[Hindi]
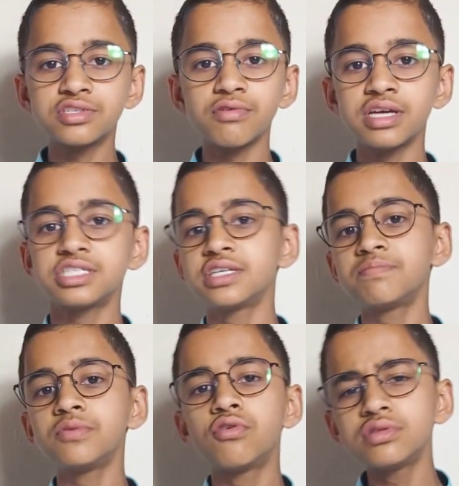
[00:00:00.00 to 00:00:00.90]
स्क्वायर
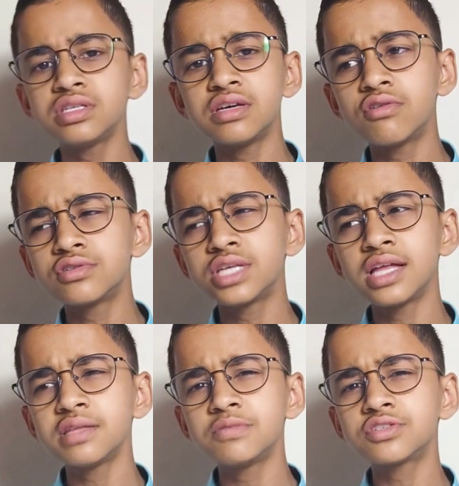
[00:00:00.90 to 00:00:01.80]
शेप में होती है और
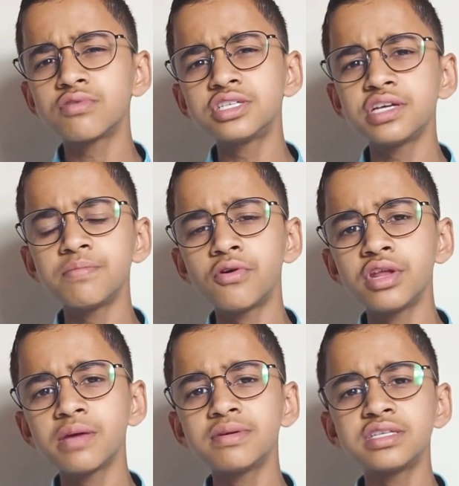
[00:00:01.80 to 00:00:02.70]
साथ ही में स्क्वायर शेप में
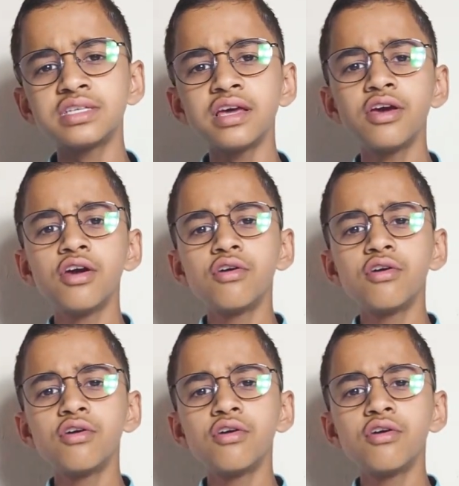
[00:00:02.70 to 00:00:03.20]
होने की वजह से